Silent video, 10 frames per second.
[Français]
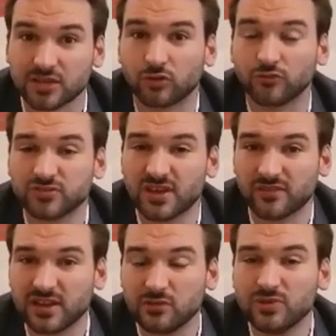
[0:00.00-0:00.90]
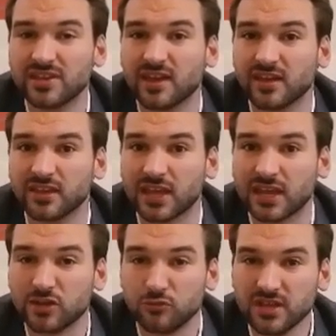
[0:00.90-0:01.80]
C'est que vous avez les week-ends
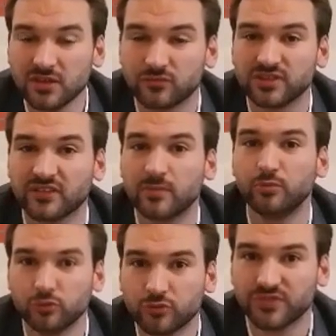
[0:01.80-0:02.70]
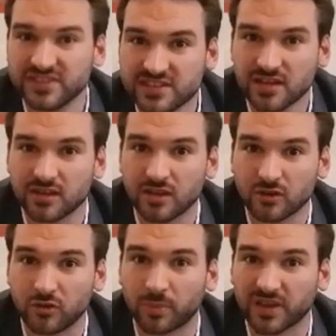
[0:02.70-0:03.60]
et les nuits, vous n'avez plus d'officiers
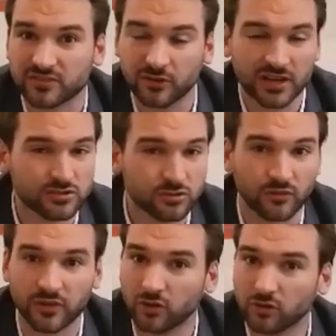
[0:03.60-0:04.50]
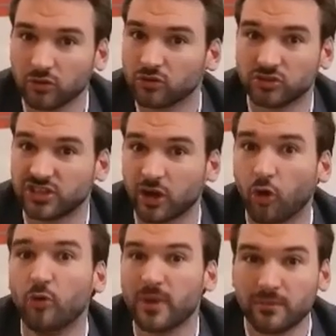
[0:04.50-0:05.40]
présents et les surveillants
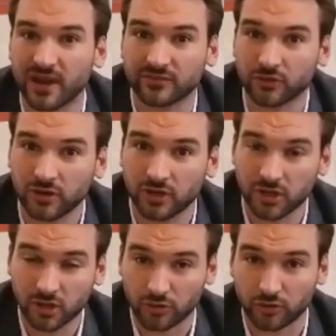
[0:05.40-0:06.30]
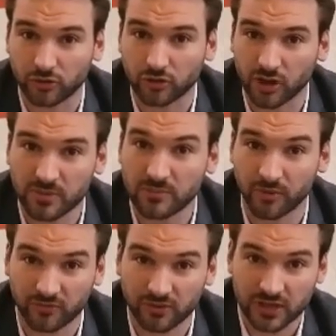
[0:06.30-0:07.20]
gèrent eux-mêmes l'atoll euh, comme ils
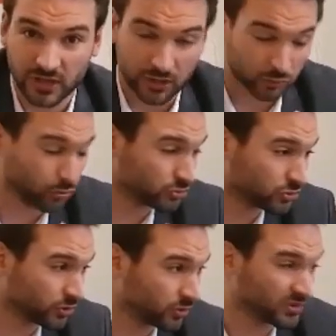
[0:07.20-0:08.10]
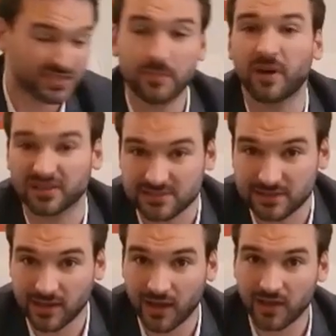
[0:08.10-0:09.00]
peuvent. Donc euh, c'est
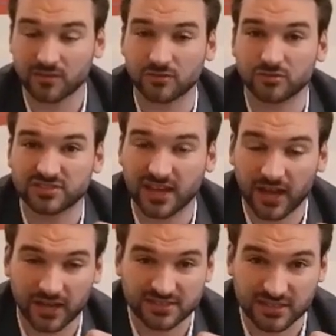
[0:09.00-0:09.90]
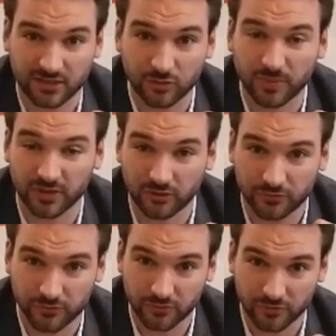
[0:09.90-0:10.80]
parti de là. Euh, ça, ça
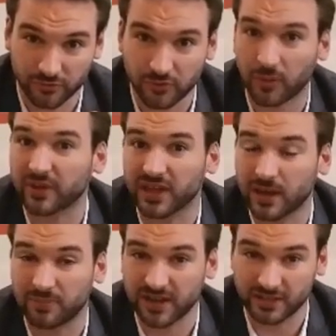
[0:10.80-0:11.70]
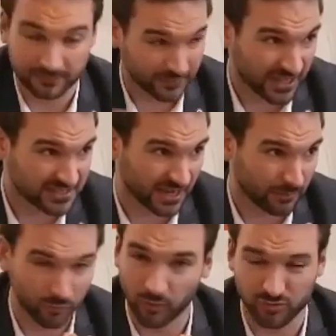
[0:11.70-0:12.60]
le, feu a pris à la plaine assez
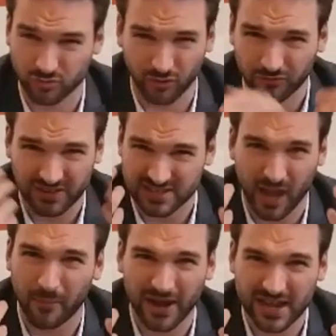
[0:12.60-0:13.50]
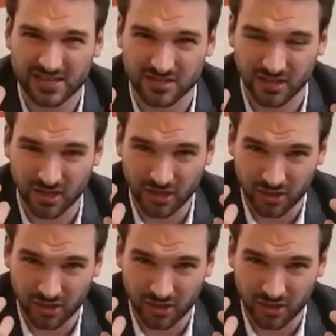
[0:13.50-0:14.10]
rapidement, puisque en fait il y a un malaise